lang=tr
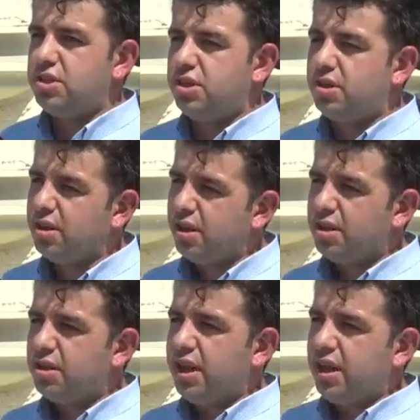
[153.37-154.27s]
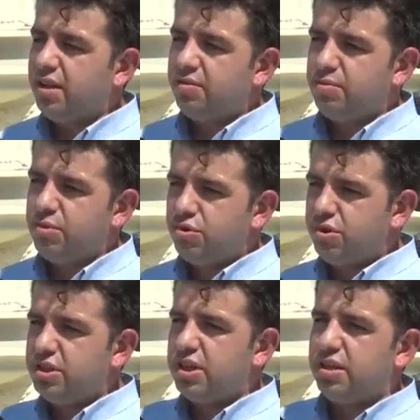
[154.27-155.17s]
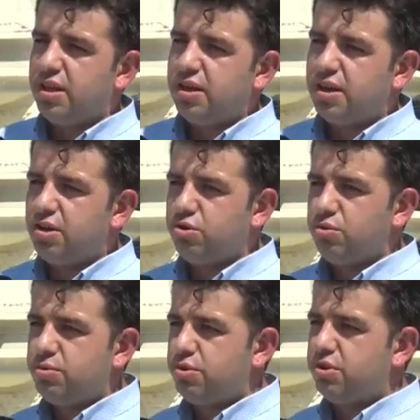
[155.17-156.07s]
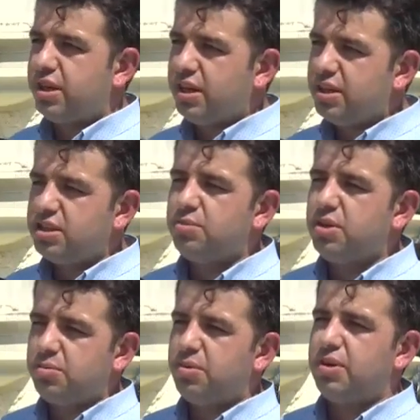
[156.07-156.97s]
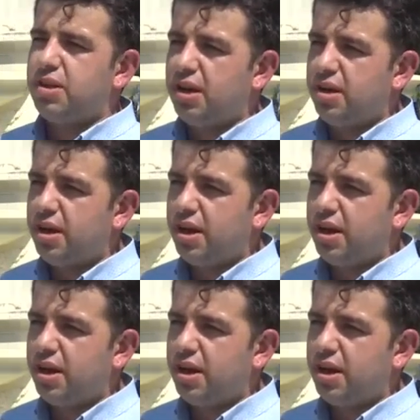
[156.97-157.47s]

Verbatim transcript: Şey, tek hedefimiz o insanları, karakolumuzu onlara teslim etmemekti yani